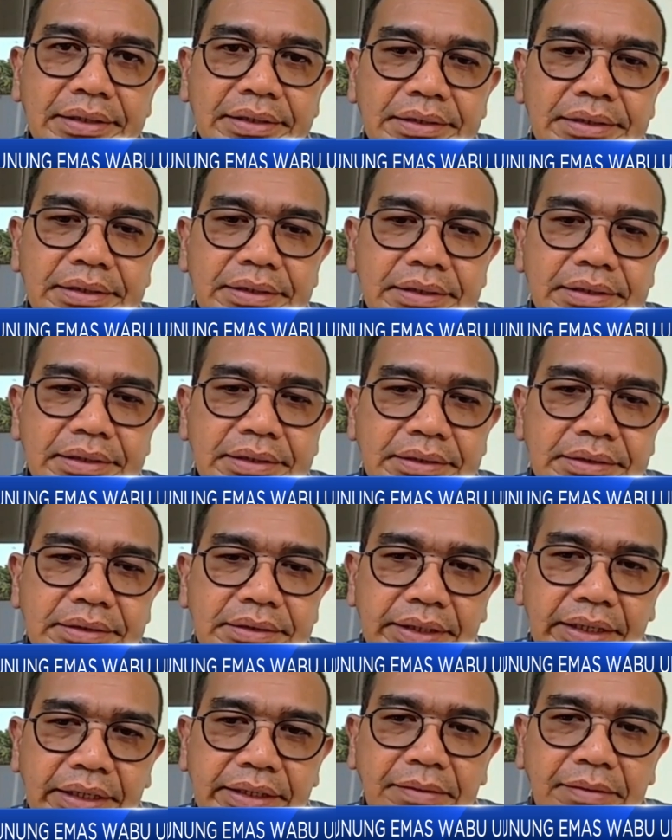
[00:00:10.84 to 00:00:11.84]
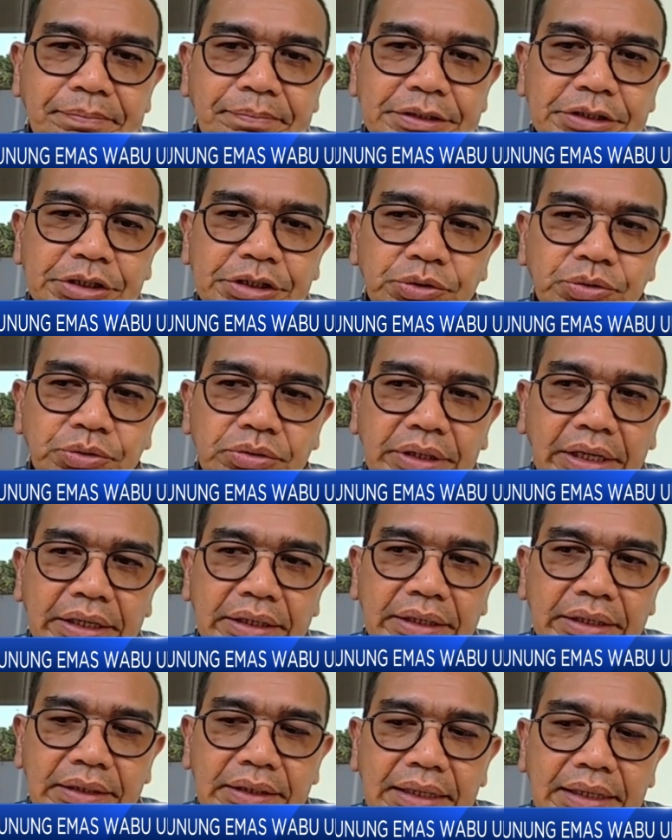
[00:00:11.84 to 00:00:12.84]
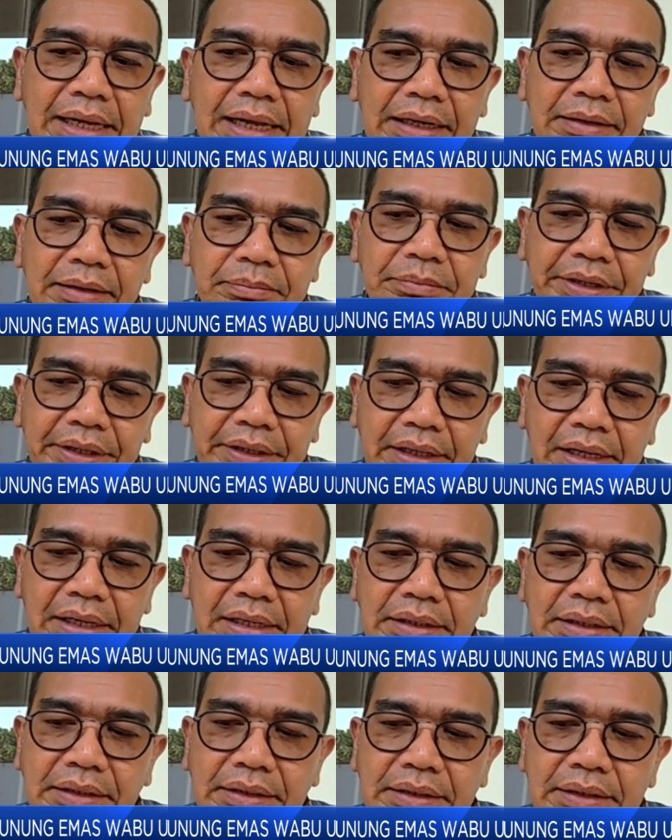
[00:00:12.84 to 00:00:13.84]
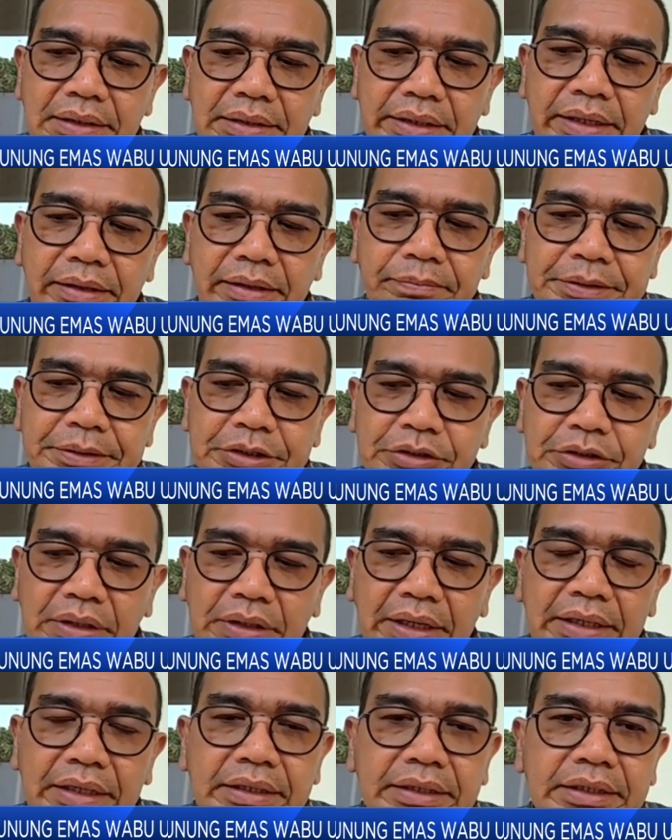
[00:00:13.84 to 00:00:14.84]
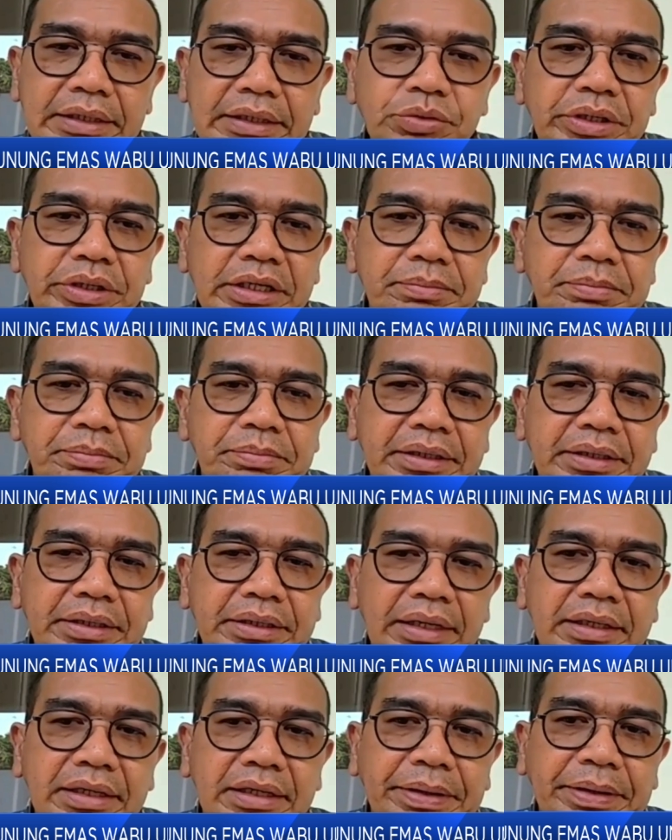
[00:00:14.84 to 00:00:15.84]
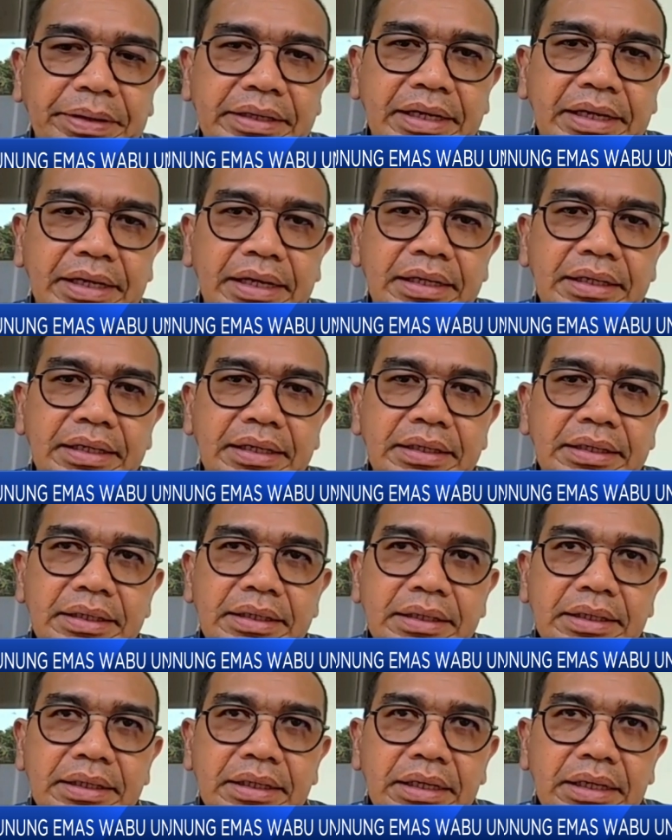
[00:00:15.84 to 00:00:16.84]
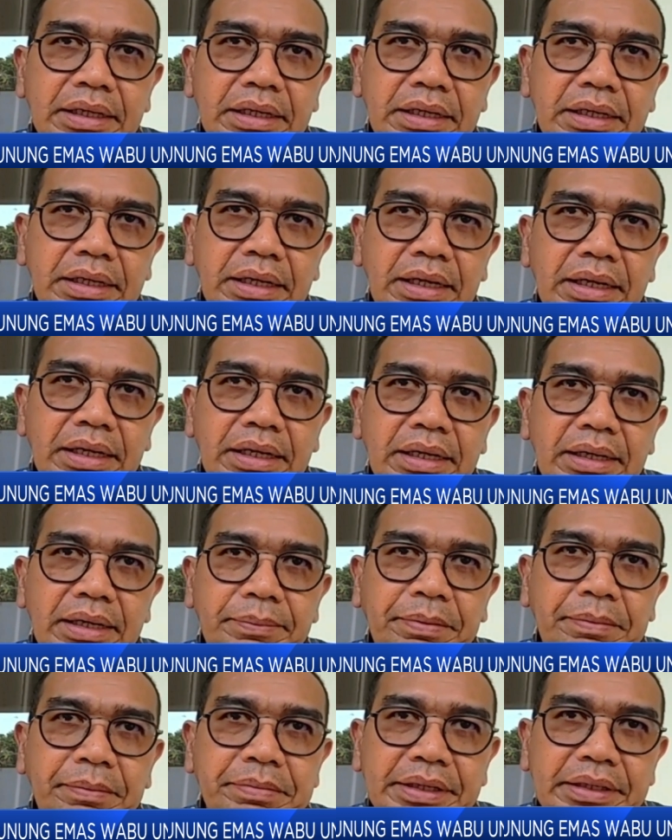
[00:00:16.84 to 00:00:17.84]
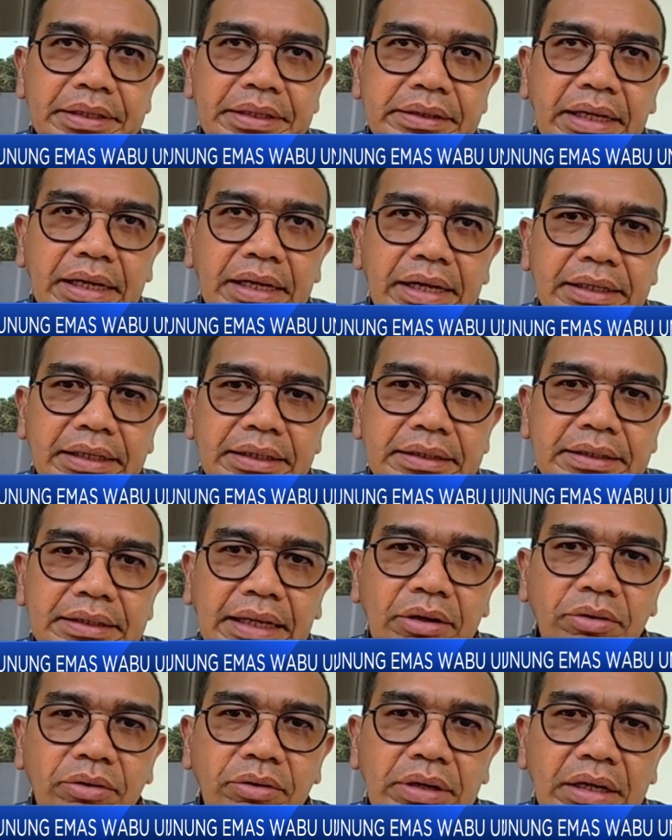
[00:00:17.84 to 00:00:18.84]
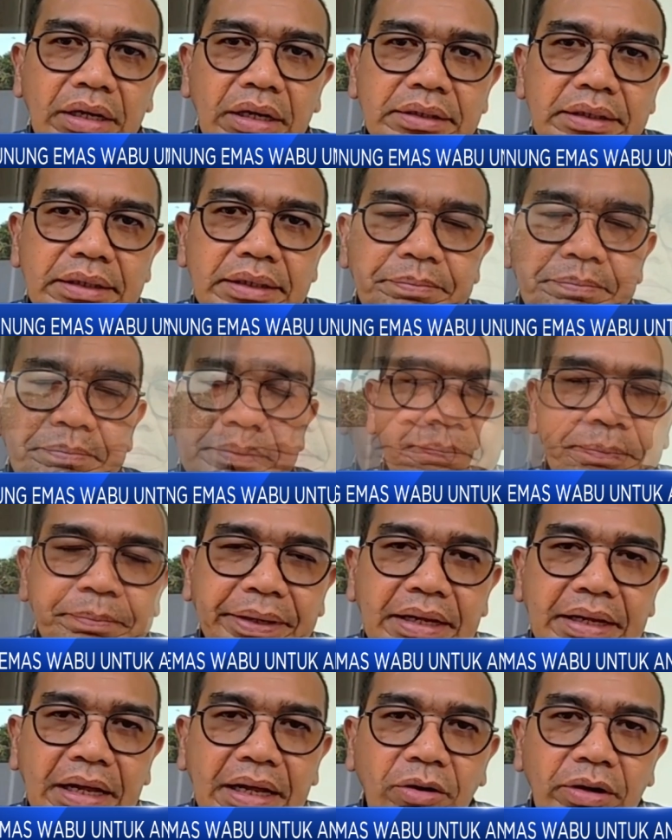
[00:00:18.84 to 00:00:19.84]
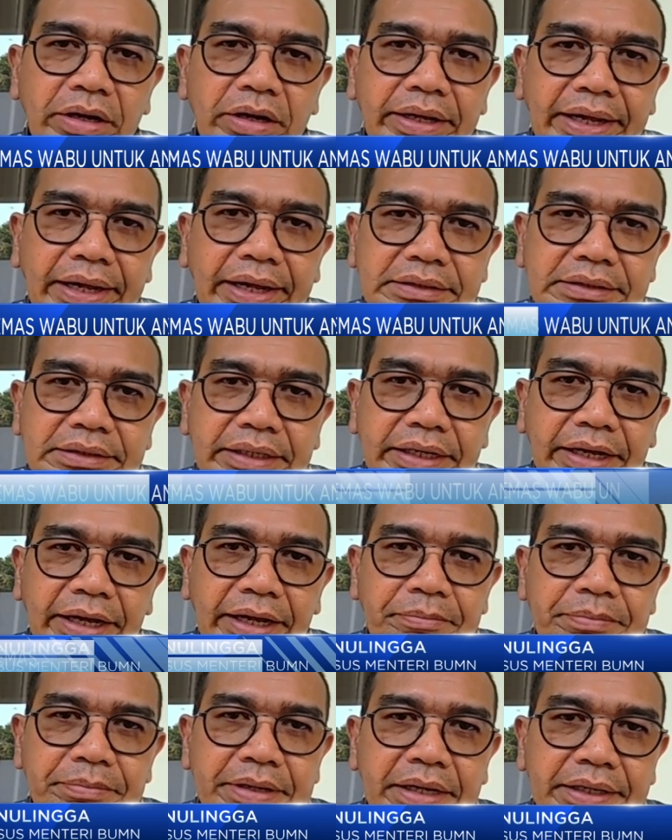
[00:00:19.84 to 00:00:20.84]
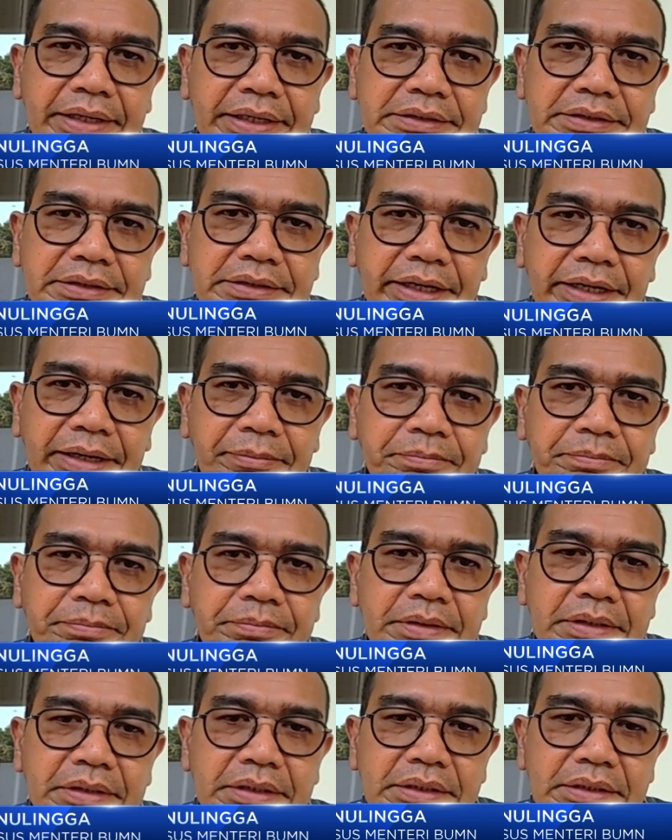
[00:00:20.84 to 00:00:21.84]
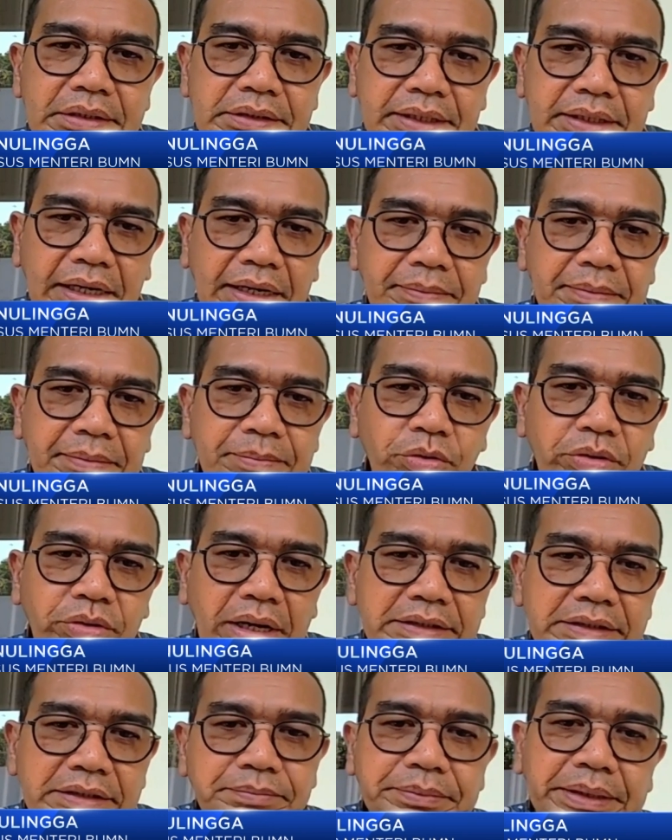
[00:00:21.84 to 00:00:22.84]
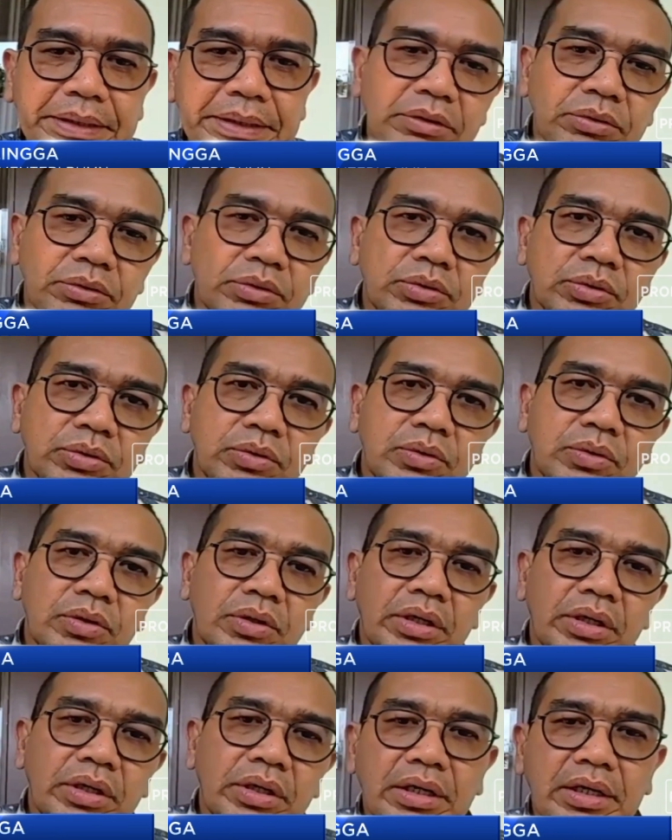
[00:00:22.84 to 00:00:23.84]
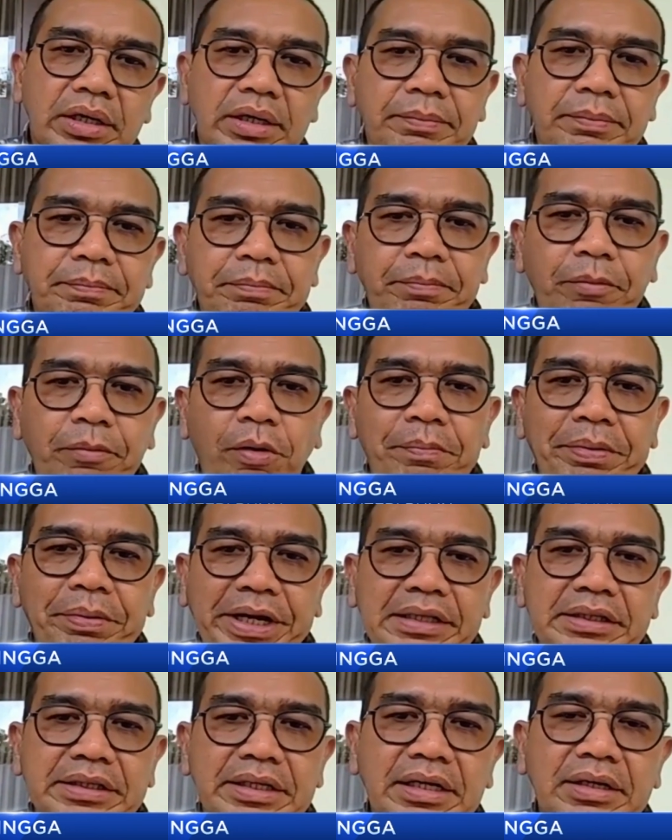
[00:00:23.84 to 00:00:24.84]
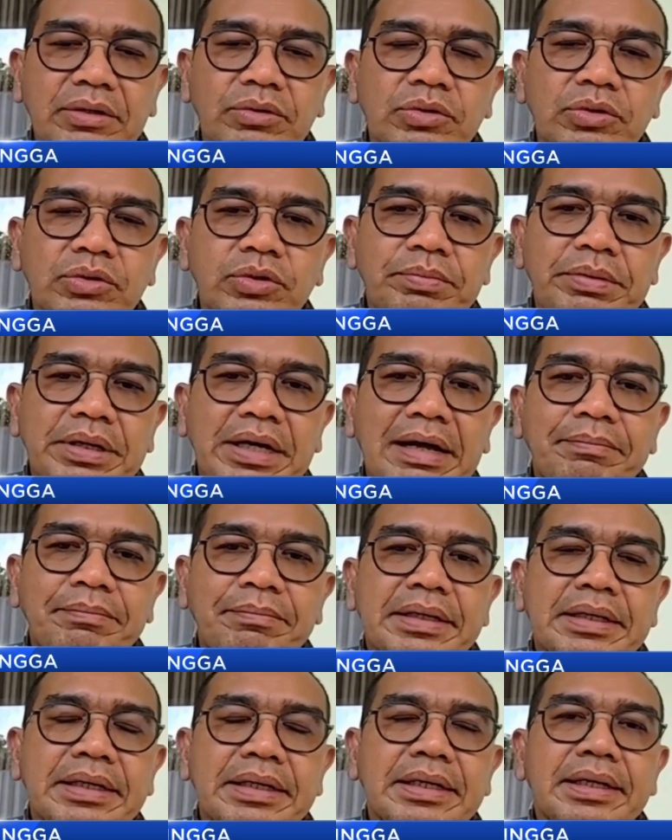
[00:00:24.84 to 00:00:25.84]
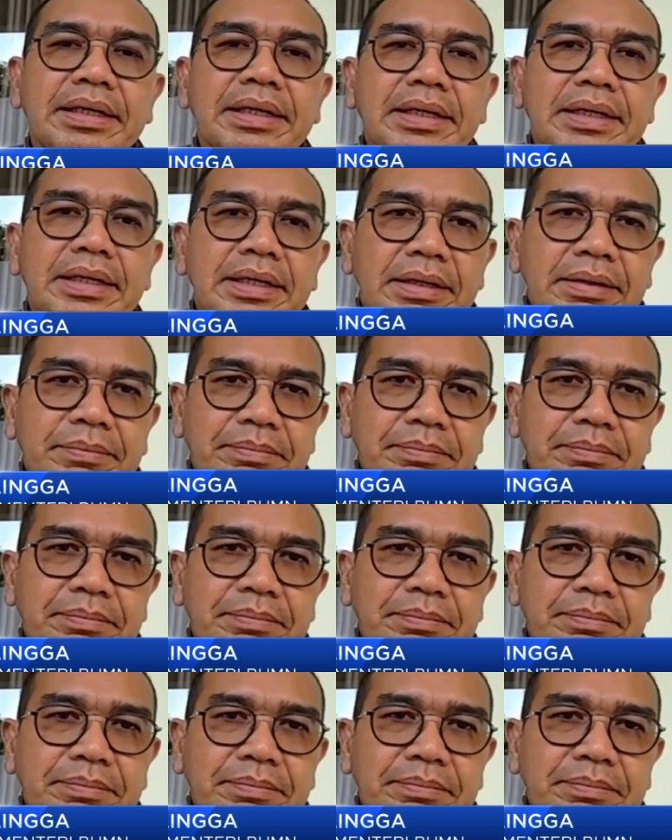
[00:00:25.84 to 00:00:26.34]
ya. Jadi ada penciutan lahan mereka. Nah, penciutan ini sudah diberikan kepada uh, pemerintah, harinya ditanggul dipegang oleh ESDM dan ESDM sekarang membuka kesempatan untuk uh, operator untuk mengambil